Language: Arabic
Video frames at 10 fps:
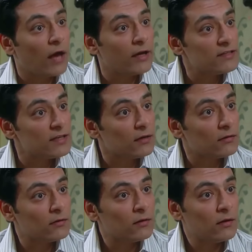لا عايزها
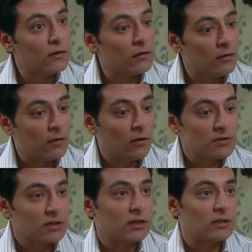
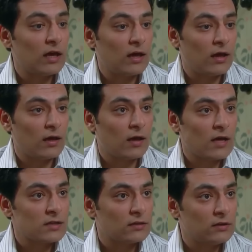عشان كده
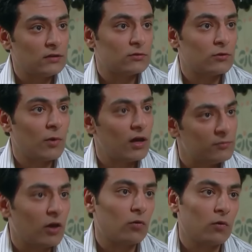عايزك تيجي تطلبها لي من